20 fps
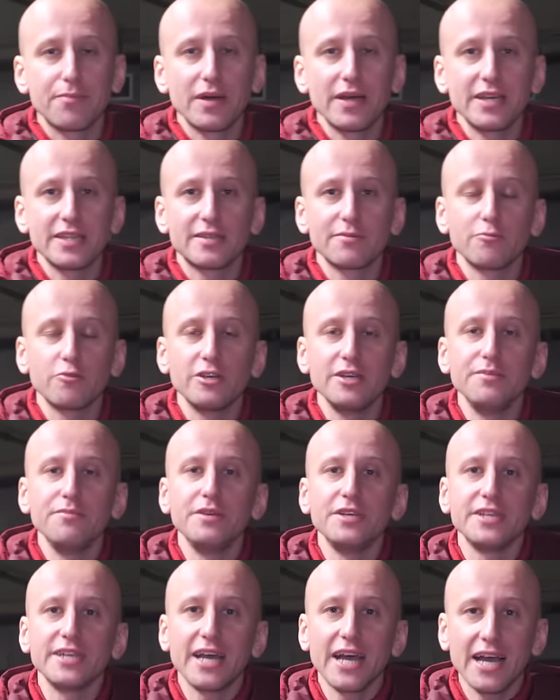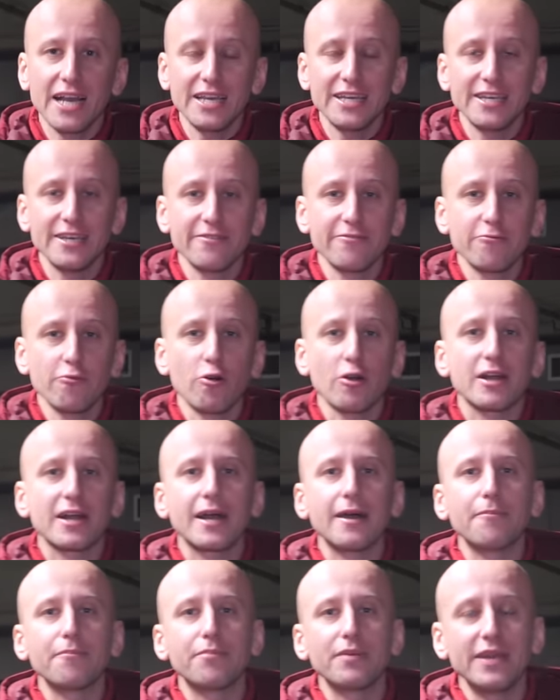поэтому и меняли его
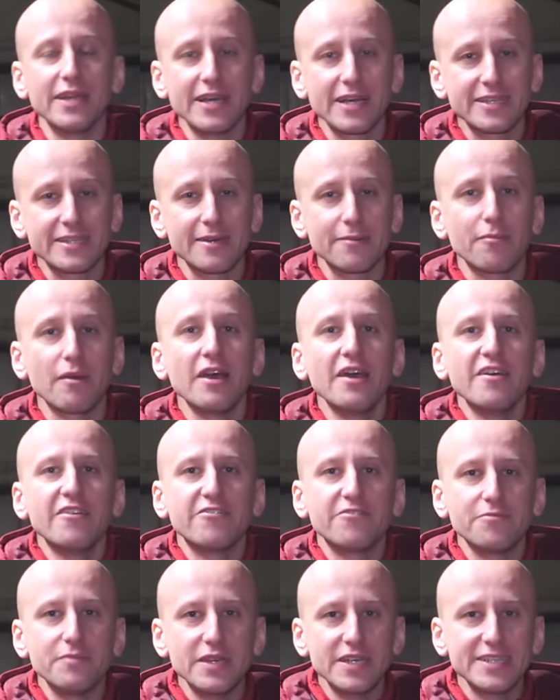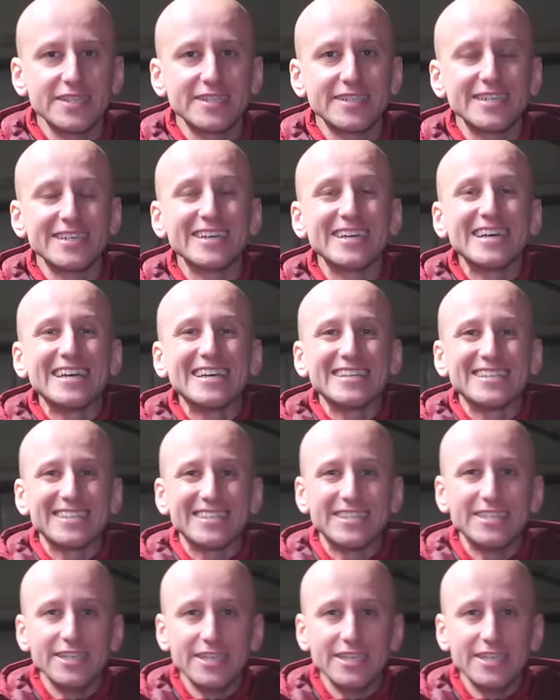комплектом вместе с